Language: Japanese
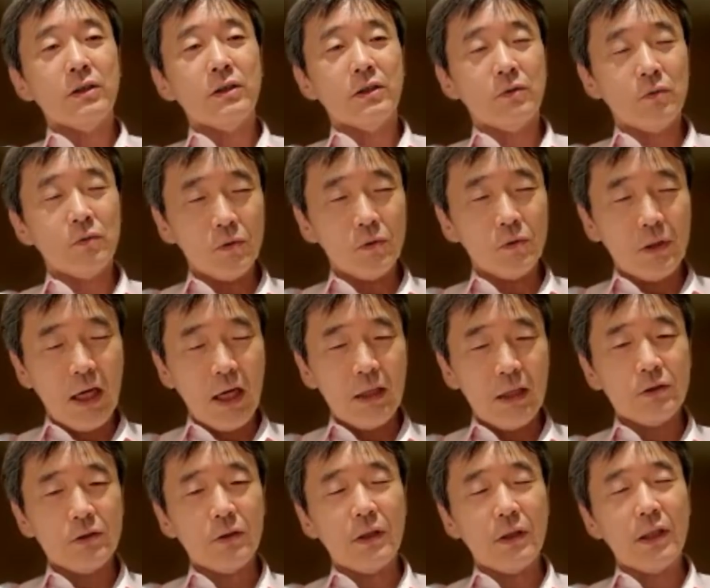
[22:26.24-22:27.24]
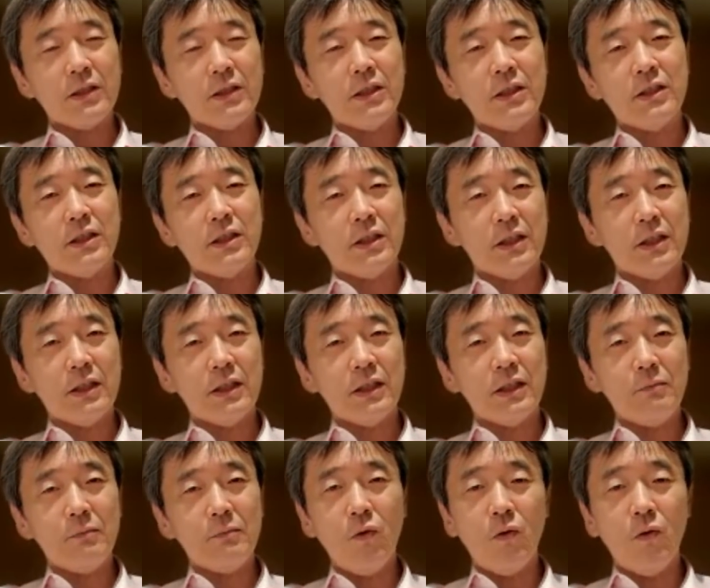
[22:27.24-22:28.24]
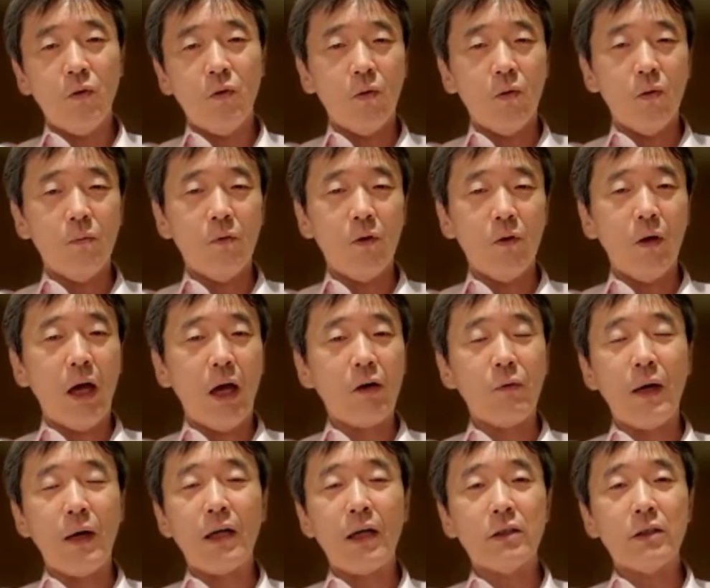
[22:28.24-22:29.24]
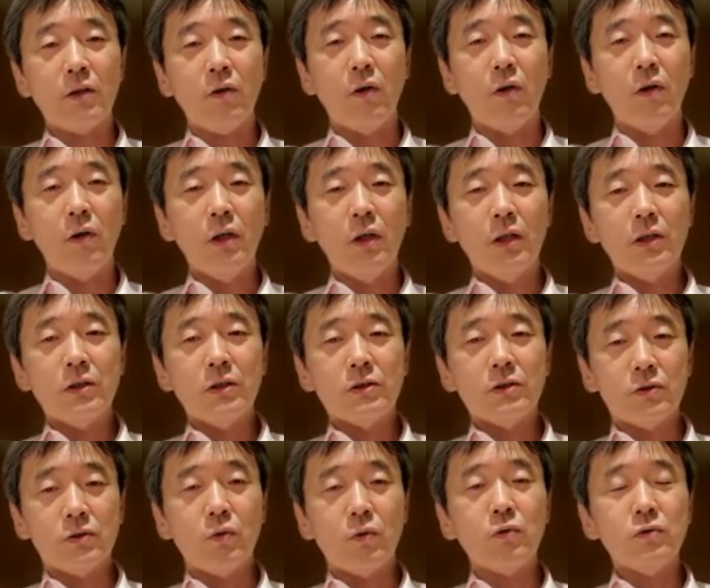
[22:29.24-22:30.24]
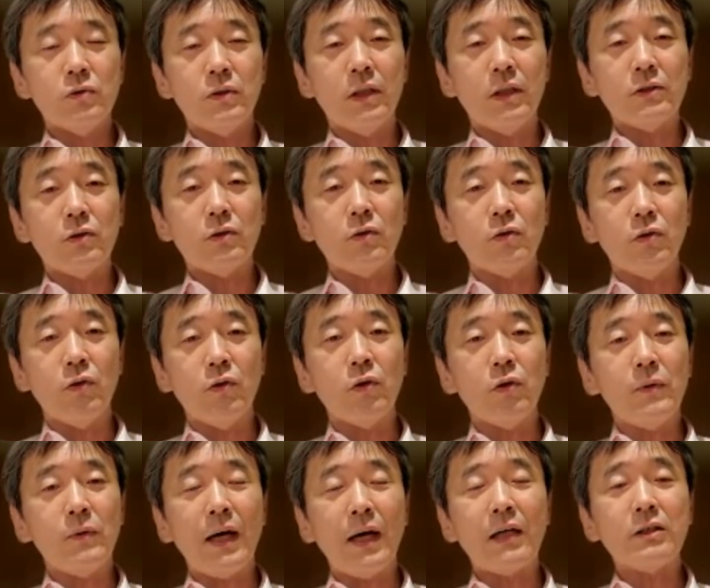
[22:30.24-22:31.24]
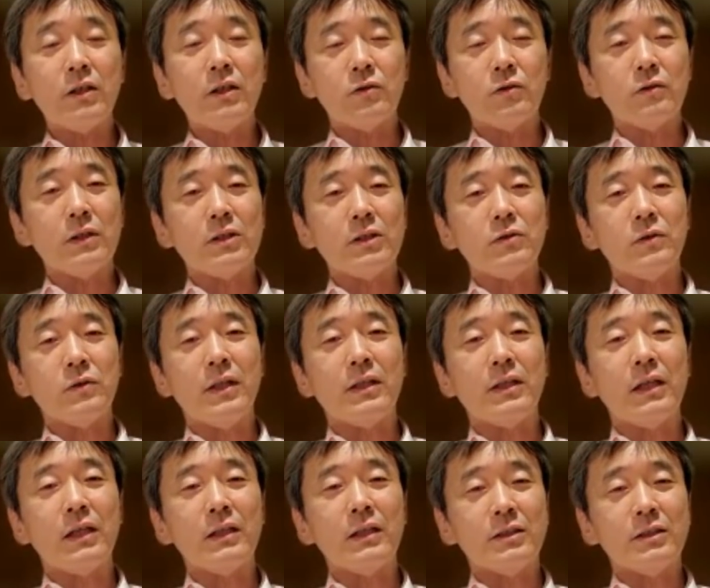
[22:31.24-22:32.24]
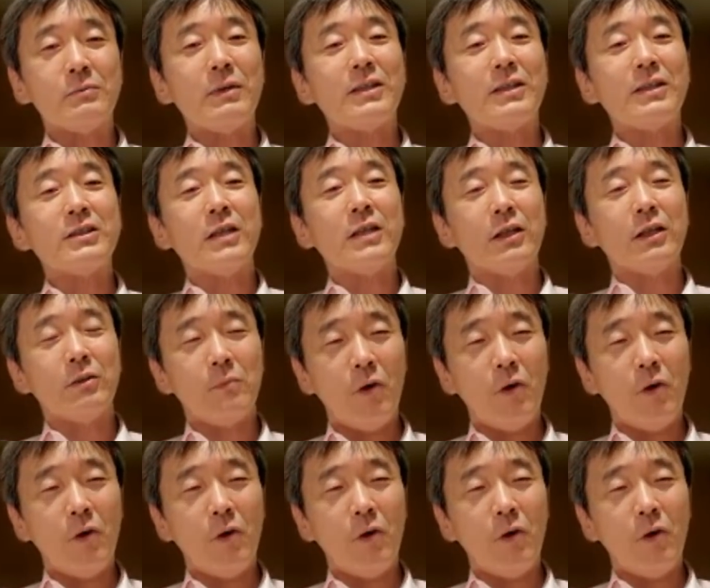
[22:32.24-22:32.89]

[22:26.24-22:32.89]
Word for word: ことであり、それから人事も、あの若手の、すごくね、その領域分かってる人たちを入れたんで素晴らしいんだけど、うん、